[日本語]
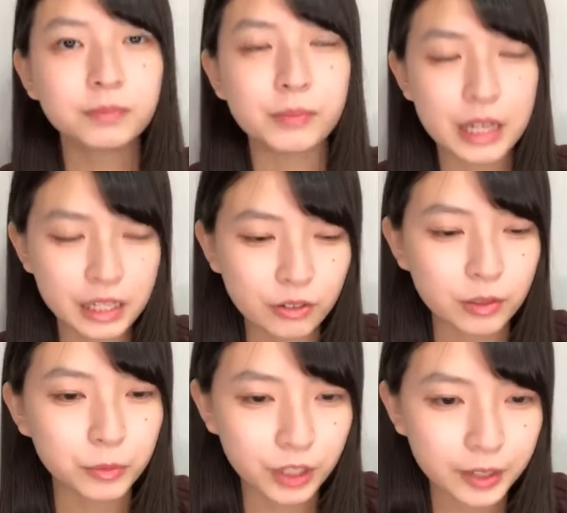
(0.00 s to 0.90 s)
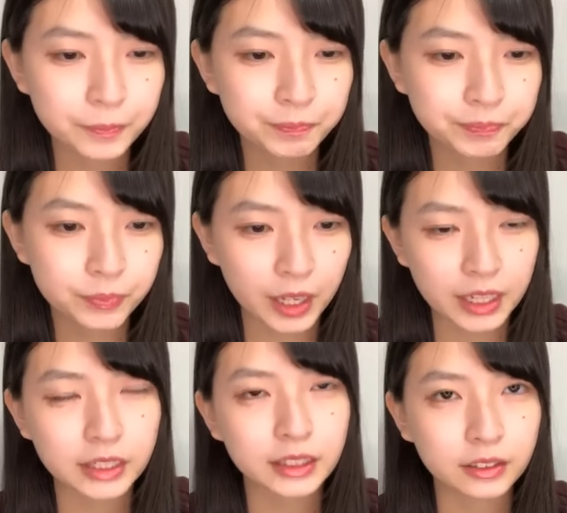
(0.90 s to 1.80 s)
何よりもねあ
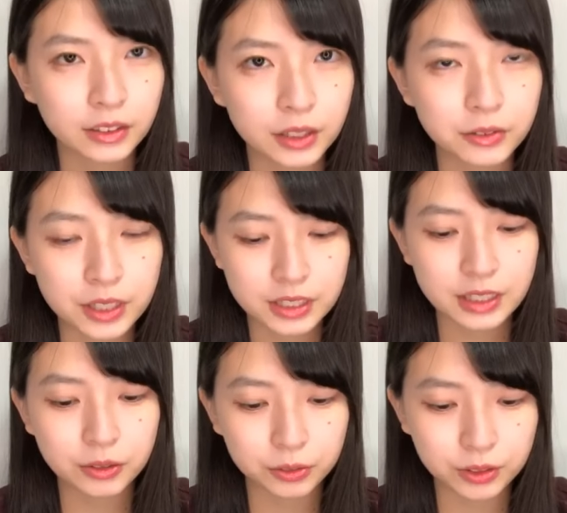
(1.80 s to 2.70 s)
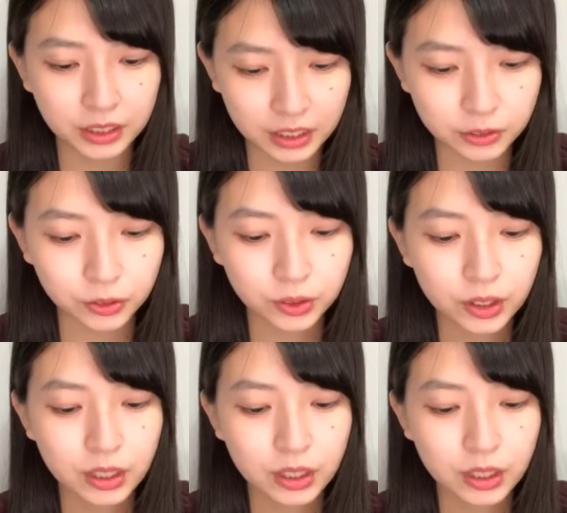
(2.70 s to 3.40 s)
りがたくて嬉しいことだなと